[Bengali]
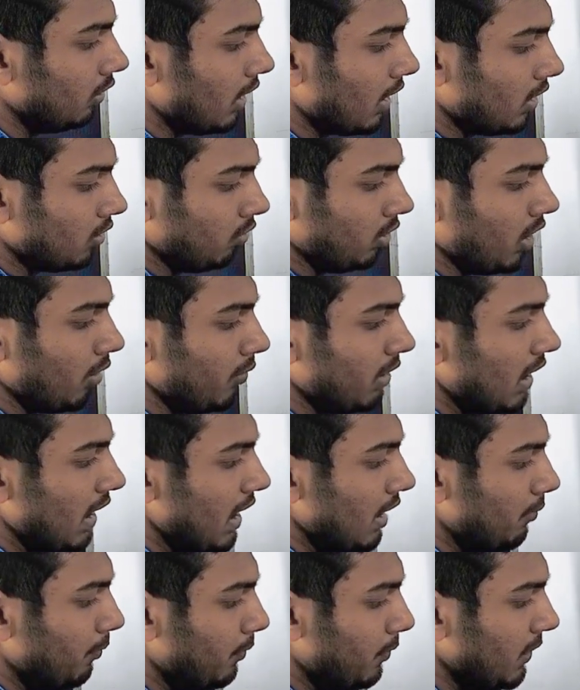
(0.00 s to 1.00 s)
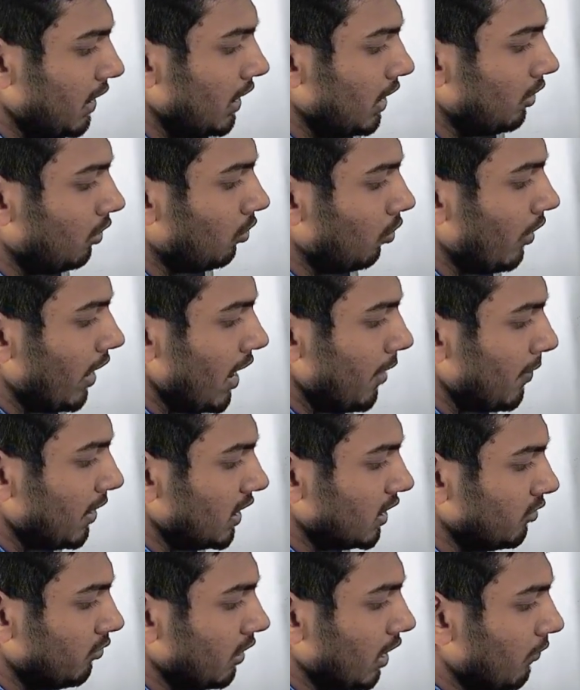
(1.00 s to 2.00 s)
দ্বারা যদি আমি এই পি ইন্টু এ
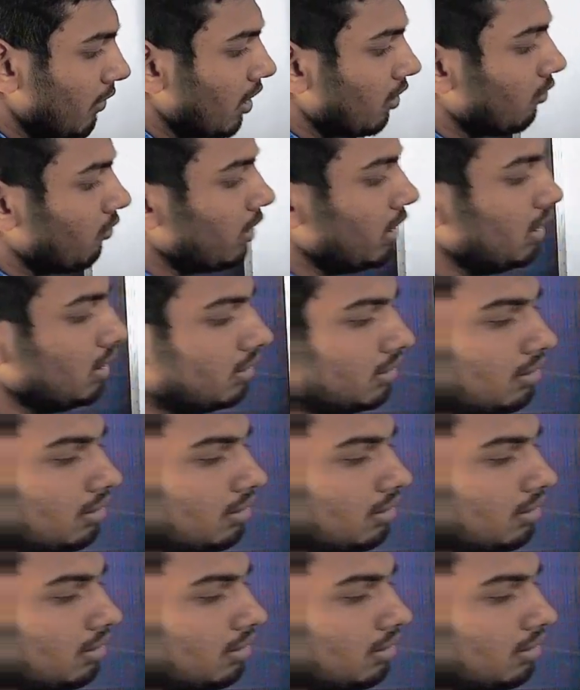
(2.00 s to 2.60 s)
মাইনাস কে ভাগ করি